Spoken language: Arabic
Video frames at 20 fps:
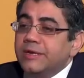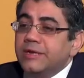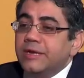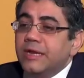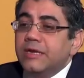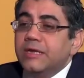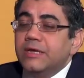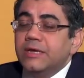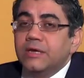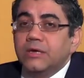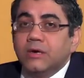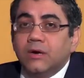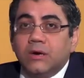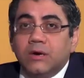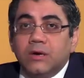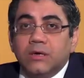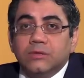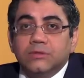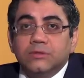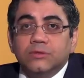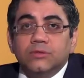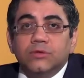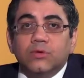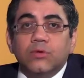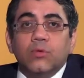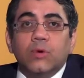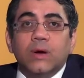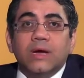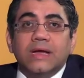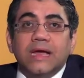ان الاجهاض
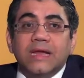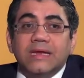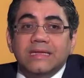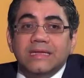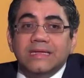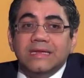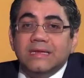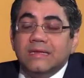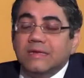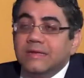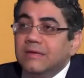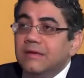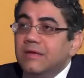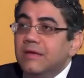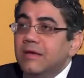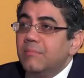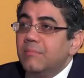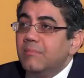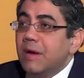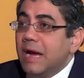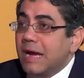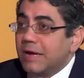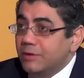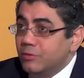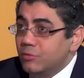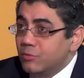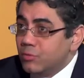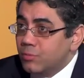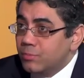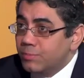هو جنين
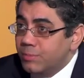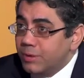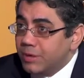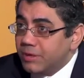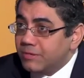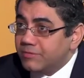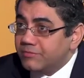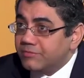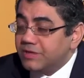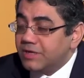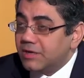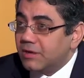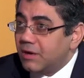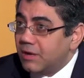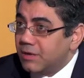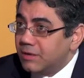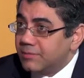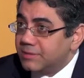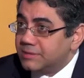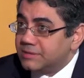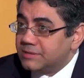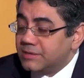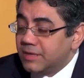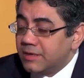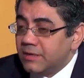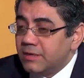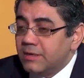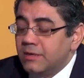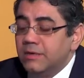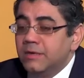معيوب في غالب
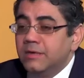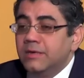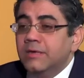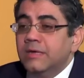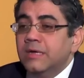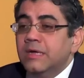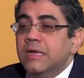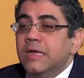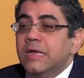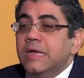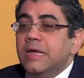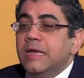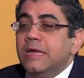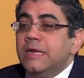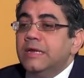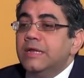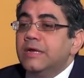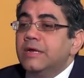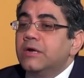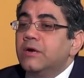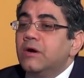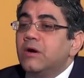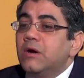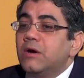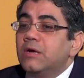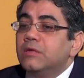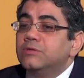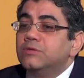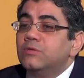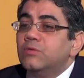الظن نعم
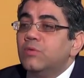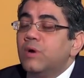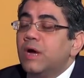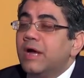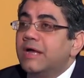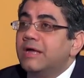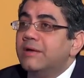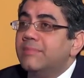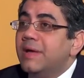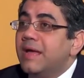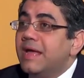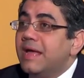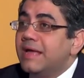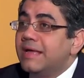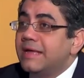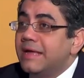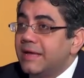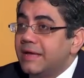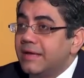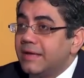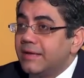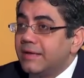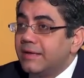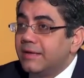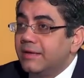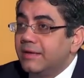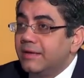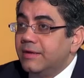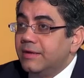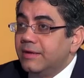الاجهاض هو حمايه
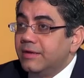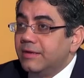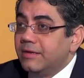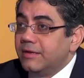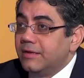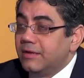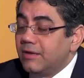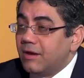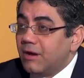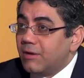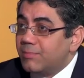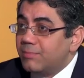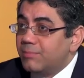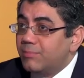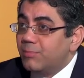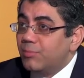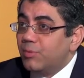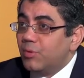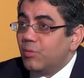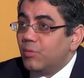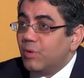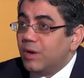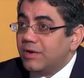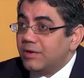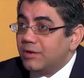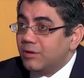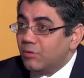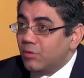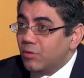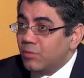للاب
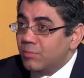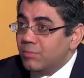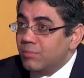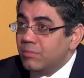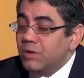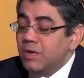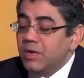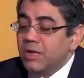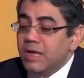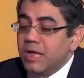وللام